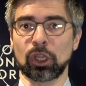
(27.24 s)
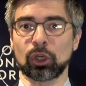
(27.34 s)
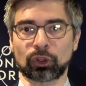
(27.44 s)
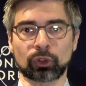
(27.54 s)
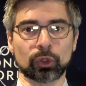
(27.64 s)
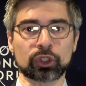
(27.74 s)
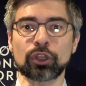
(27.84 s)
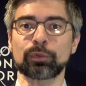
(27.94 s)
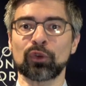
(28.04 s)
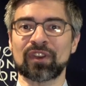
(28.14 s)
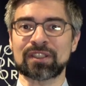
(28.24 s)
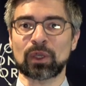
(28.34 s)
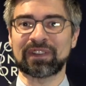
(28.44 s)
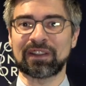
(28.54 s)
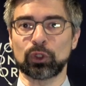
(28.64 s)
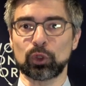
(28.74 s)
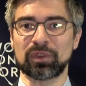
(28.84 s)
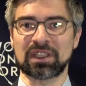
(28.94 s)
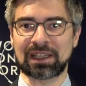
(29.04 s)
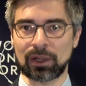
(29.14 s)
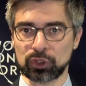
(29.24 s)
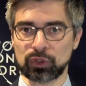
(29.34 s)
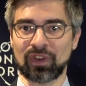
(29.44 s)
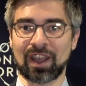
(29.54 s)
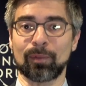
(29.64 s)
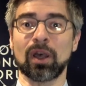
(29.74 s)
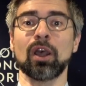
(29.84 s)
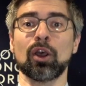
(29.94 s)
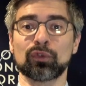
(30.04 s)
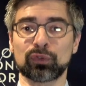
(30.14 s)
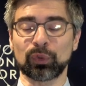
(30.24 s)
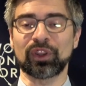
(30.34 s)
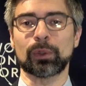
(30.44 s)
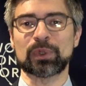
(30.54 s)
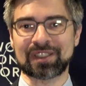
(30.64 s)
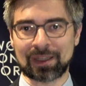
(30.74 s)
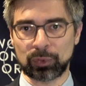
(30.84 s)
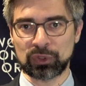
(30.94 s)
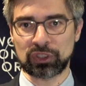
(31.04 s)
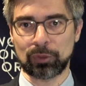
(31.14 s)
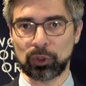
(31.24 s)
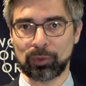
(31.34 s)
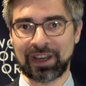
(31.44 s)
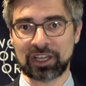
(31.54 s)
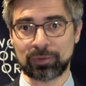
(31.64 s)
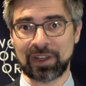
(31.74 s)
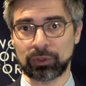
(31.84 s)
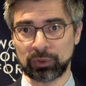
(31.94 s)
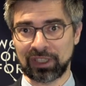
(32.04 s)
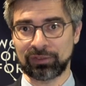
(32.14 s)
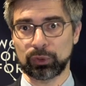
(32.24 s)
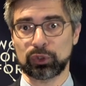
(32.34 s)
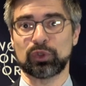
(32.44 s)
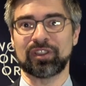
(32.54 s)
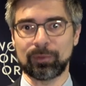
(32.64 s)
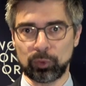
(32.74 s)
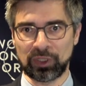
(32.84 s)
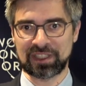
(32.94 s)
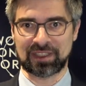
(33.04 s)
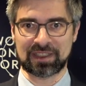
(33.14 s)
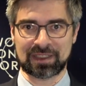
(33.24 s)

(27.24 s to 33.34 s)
Lorsque le jeune professeur d'économie Klaus Schwab fondait le Symposium de Management de Davos au début des années